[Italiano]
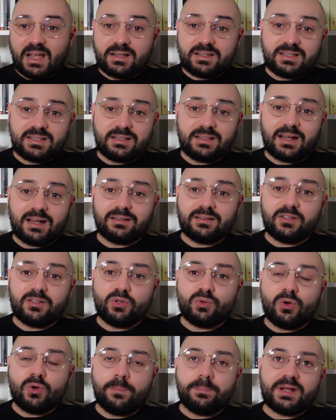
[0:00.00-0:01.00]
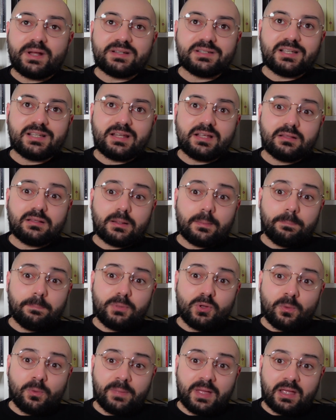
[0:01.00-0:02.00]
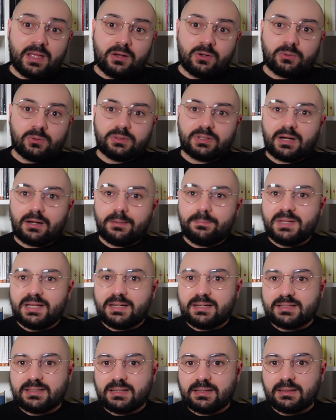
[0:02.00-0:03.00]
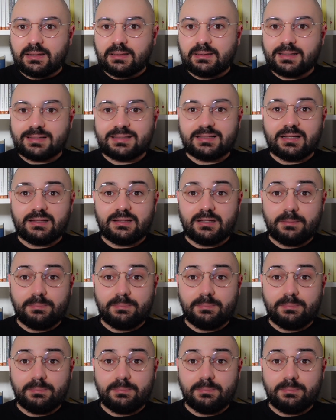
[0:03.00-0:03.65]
si tratta di un'opera scritta più o meno tra il 1077